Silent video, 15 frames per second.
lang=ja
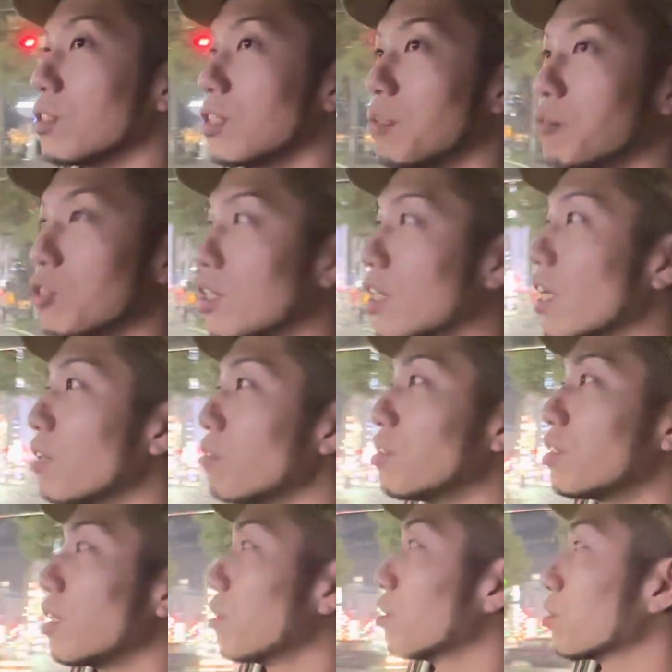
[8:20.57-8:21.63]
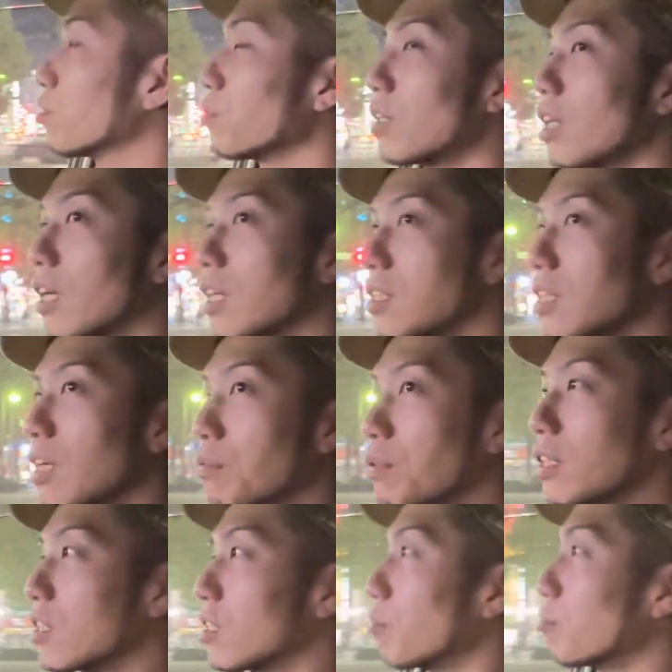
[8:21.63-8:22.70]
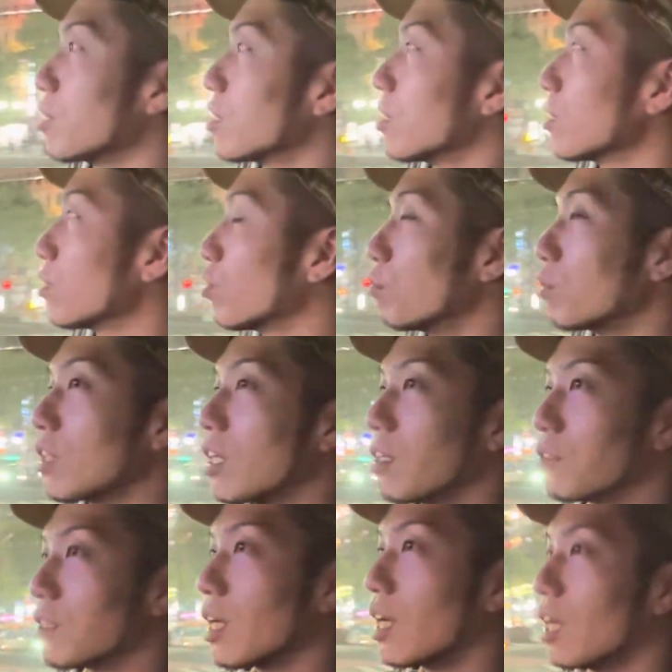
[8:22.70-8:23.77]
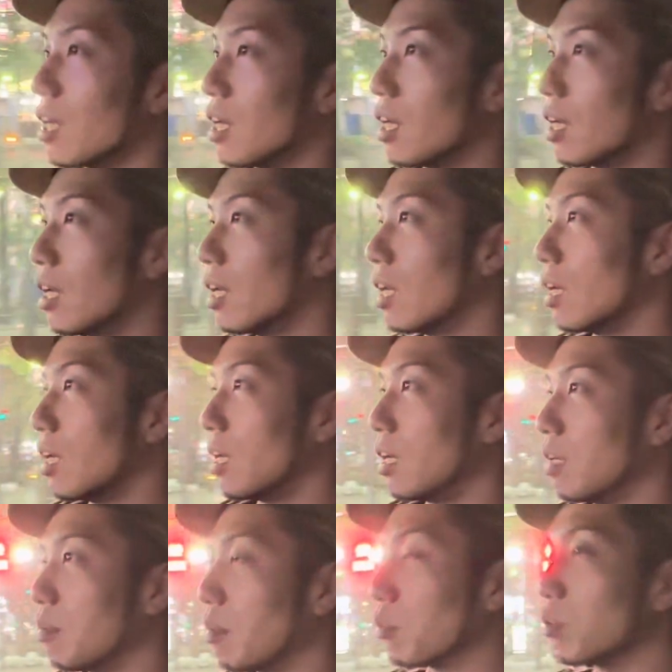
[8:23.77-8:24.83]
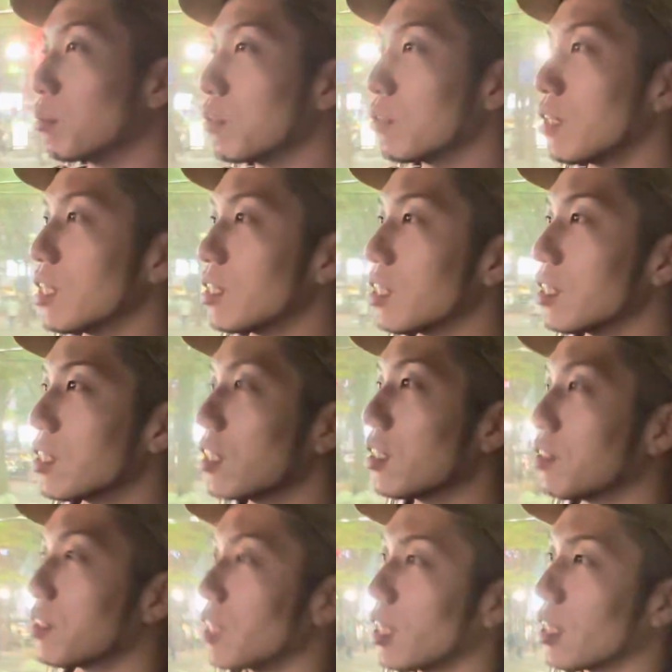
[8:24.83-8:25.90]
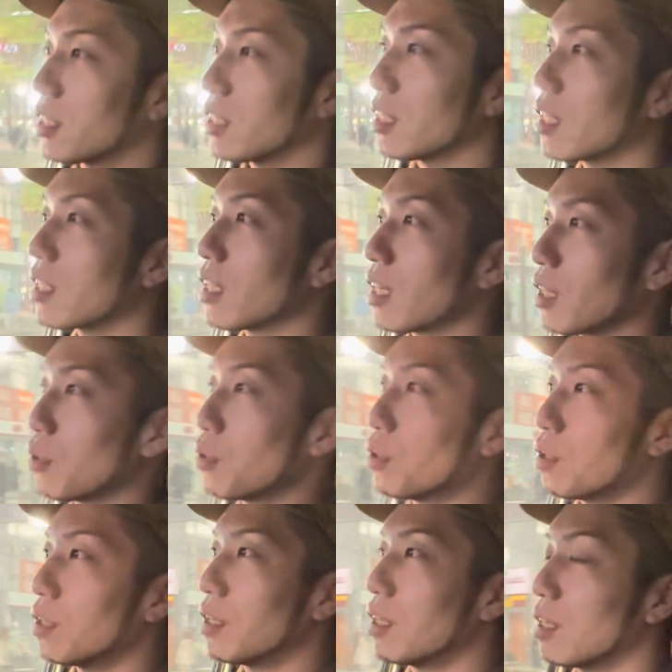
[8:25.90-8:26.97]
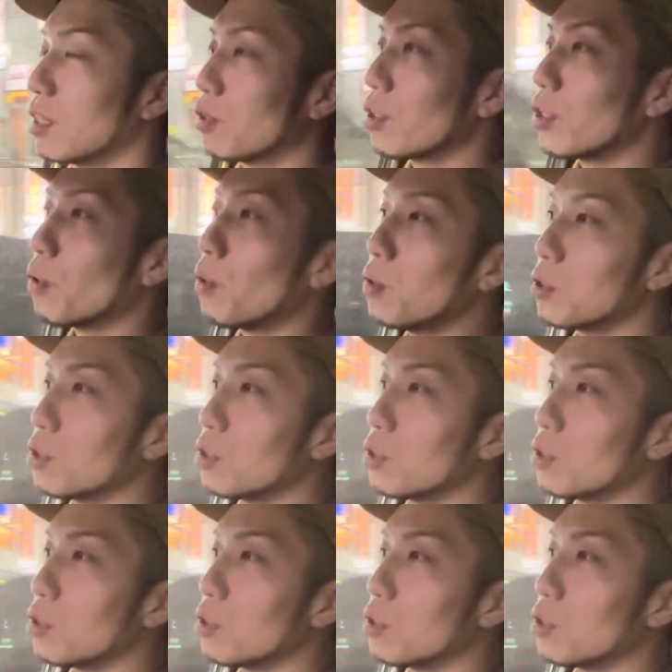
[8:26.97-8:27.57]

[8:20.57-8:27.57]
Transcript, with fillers: に向き合うっていう、その手数が増えたじゃん、ビジネスと向き合うさ。うんもともとフランチャイズチャンネルさんやってたんだけど、より本